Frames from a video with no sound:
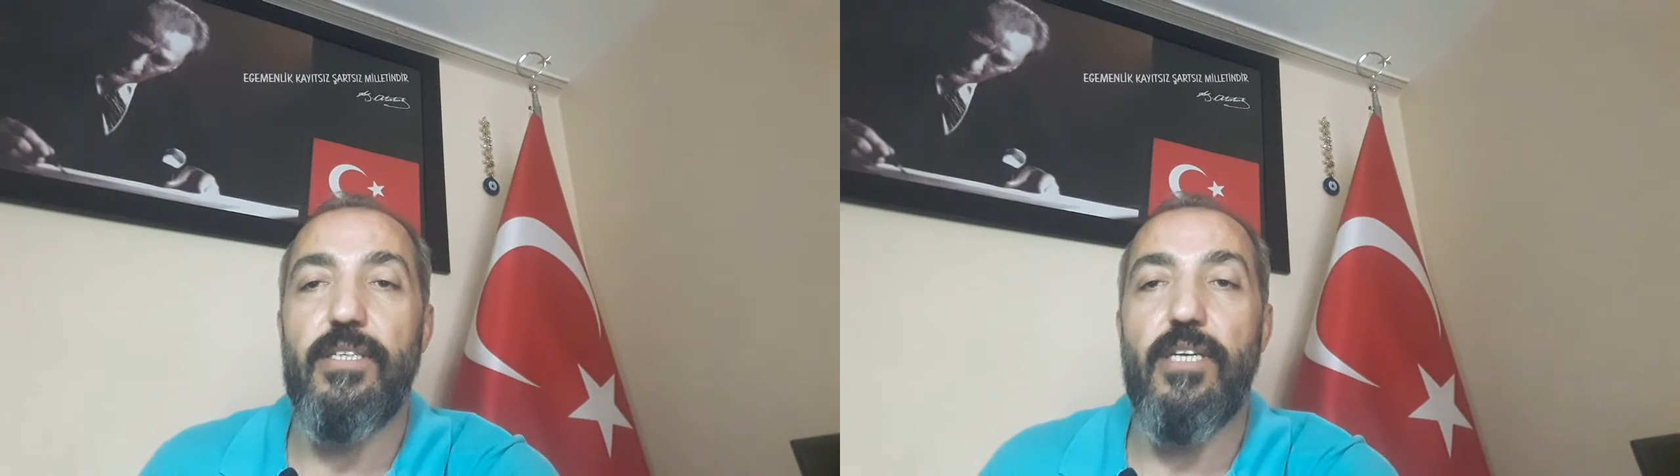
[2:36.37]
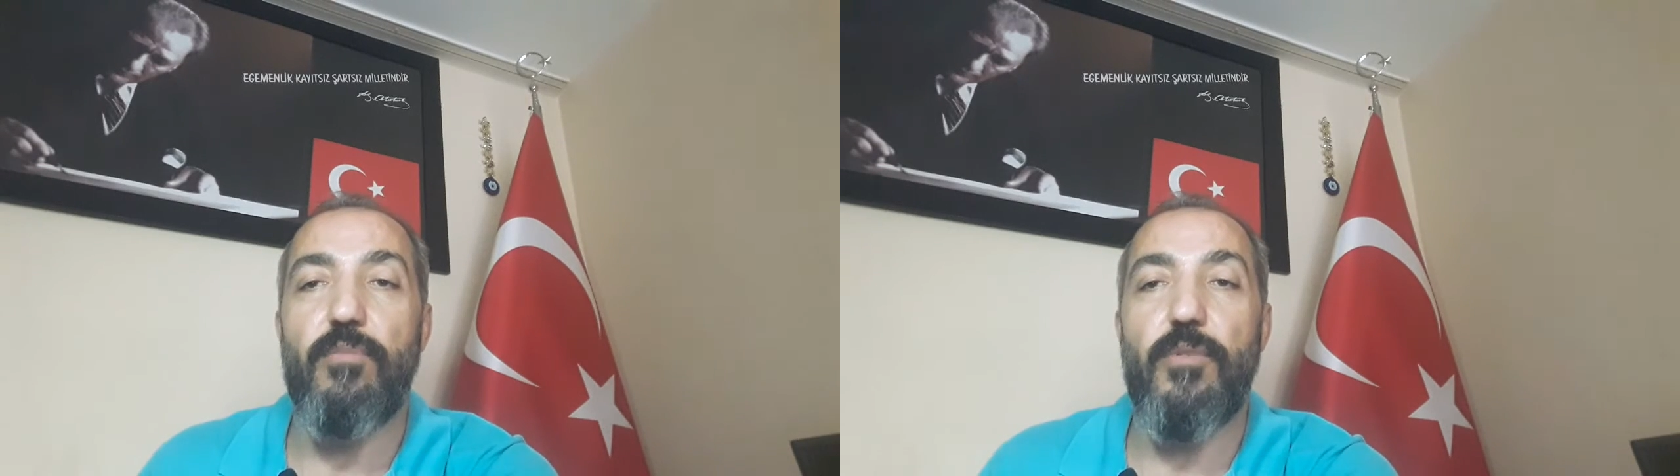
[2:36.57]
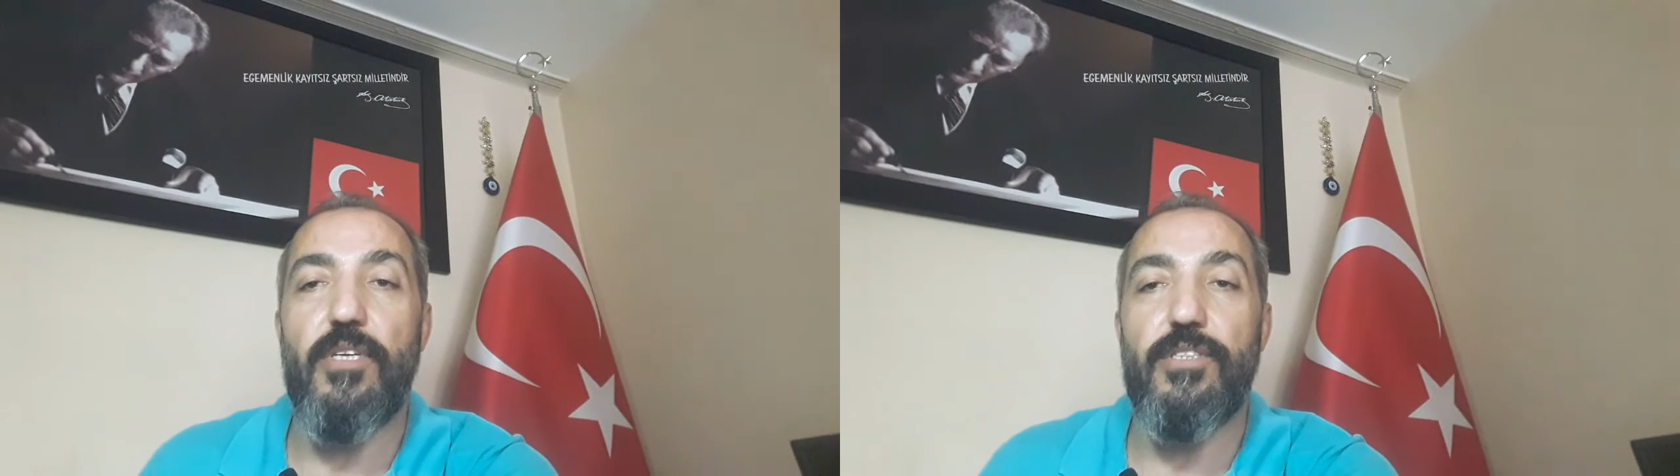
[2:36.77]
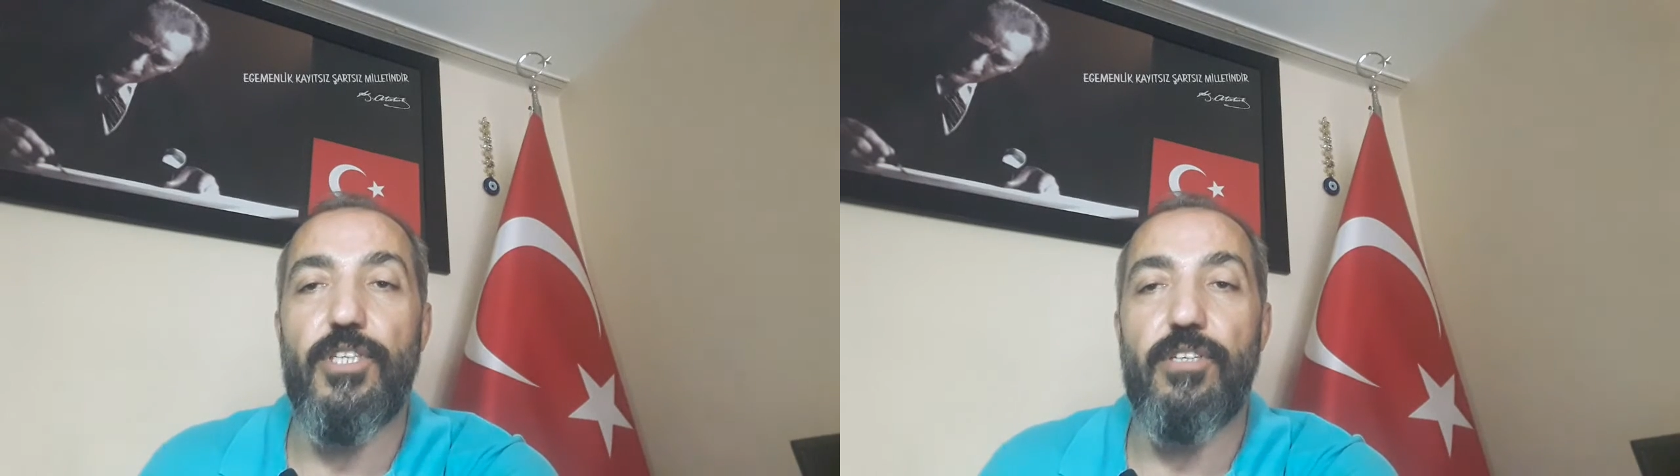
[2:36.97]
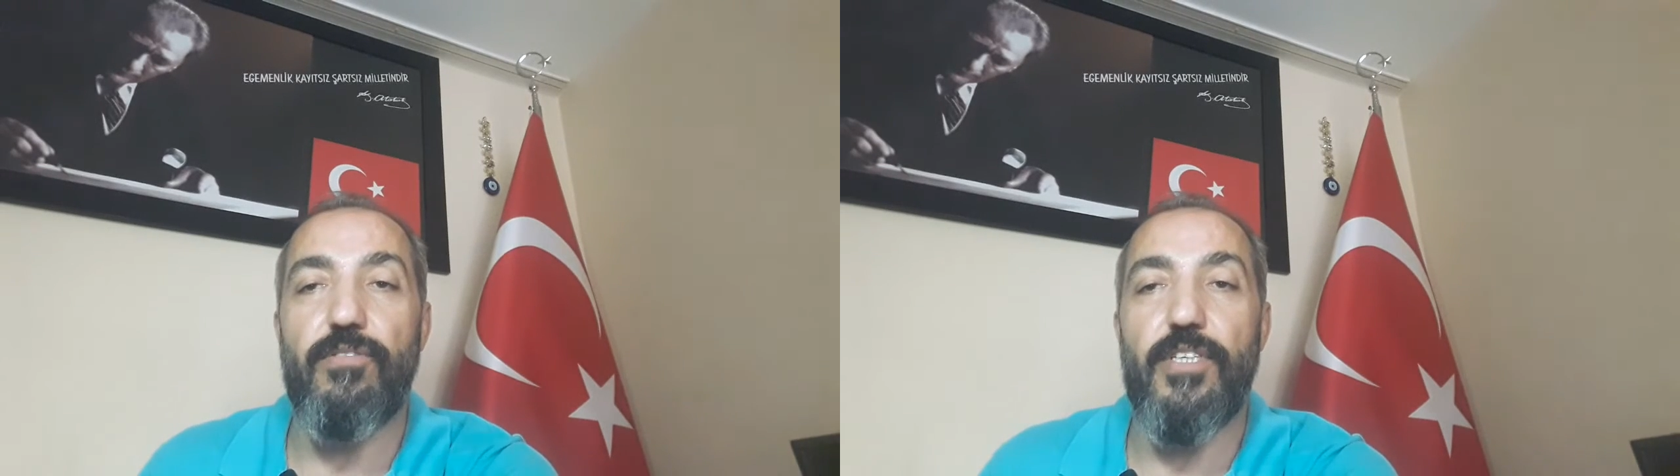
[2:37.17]
hem
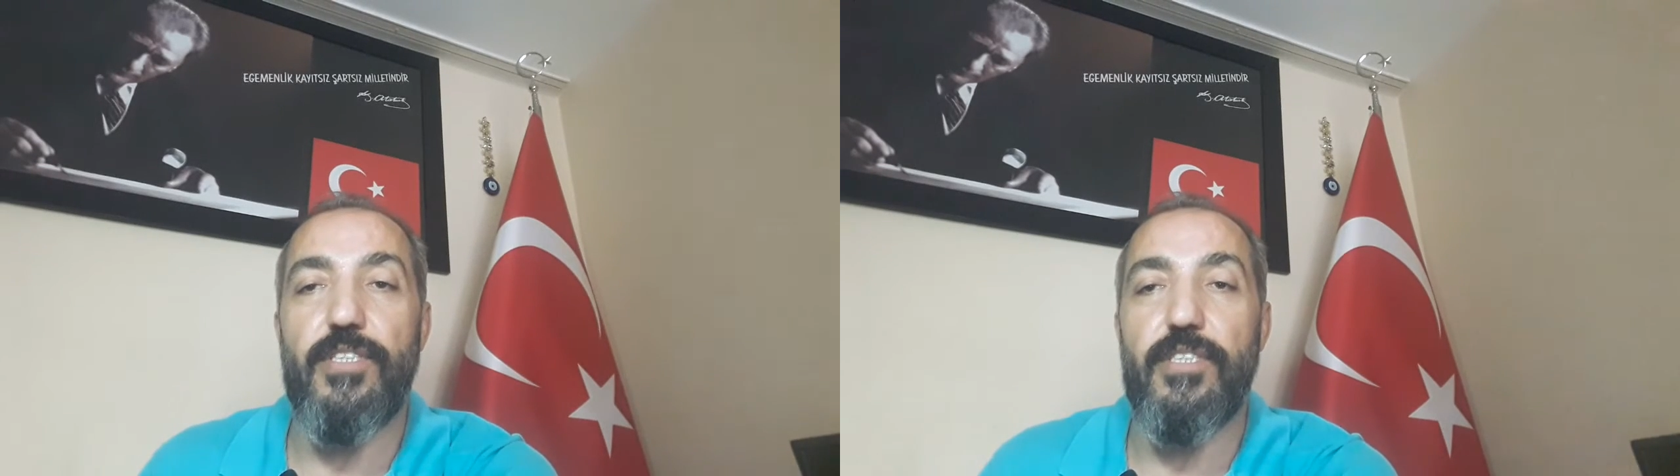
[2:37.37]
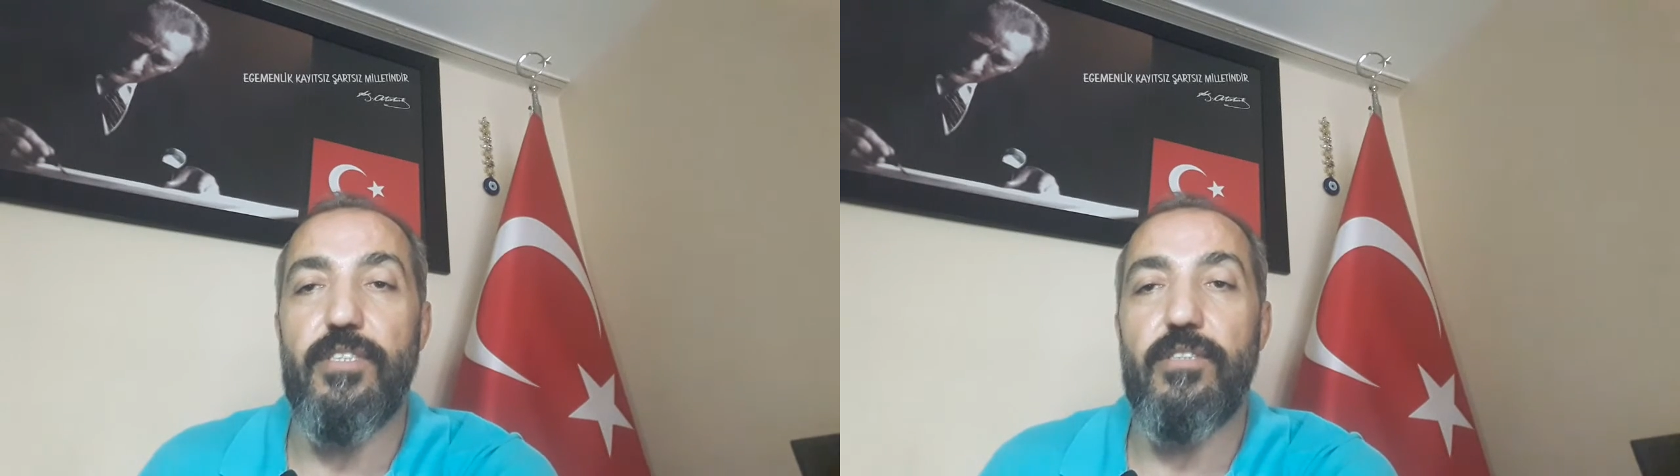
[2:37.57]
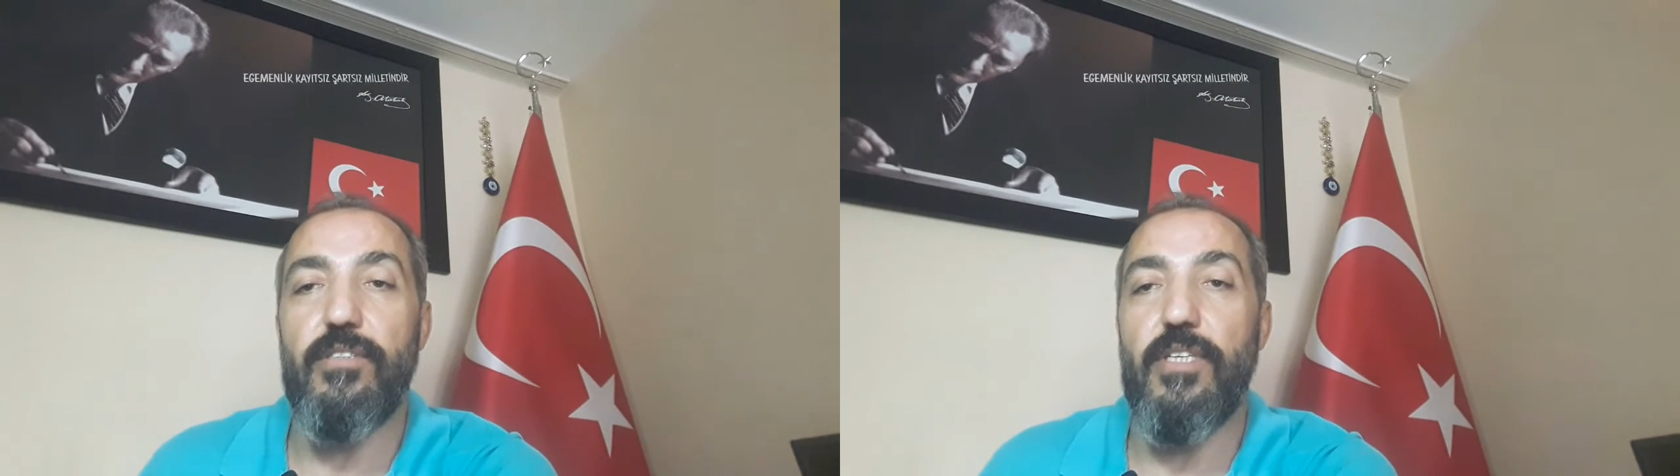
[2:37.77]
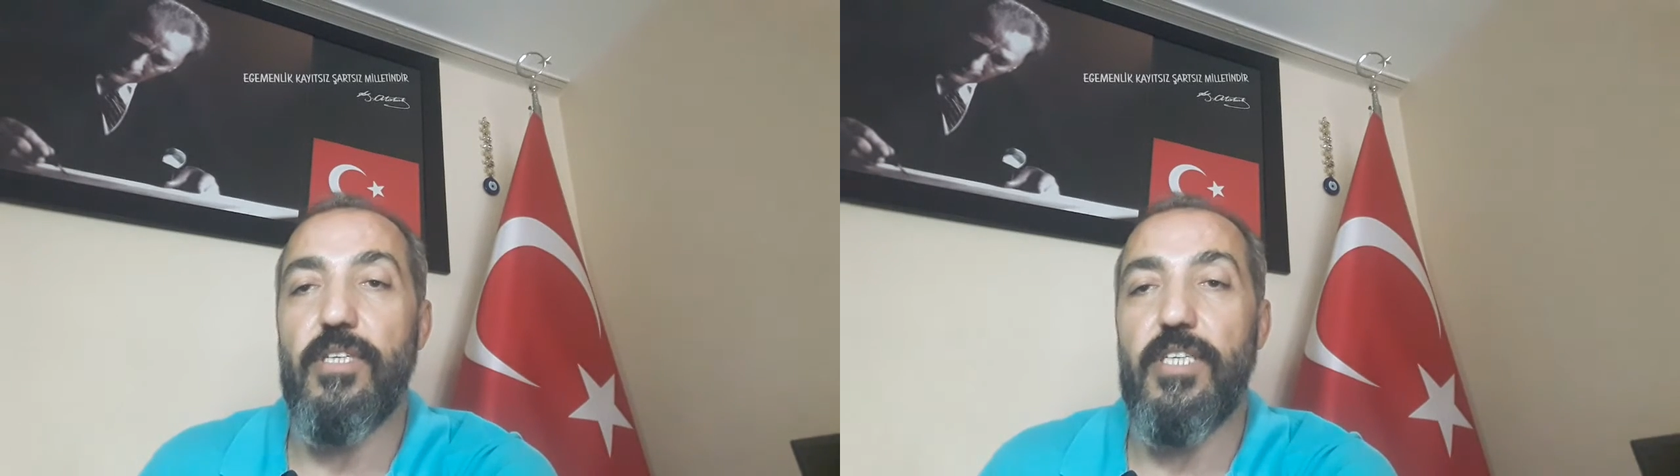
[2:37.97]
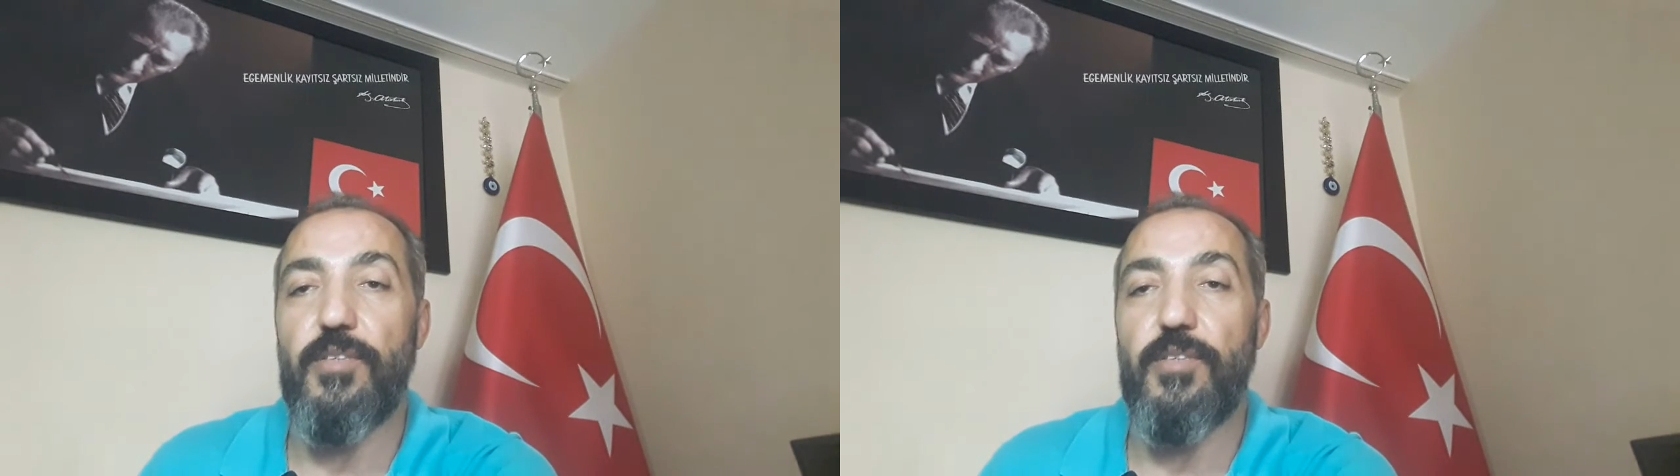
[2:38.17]
çevresinin de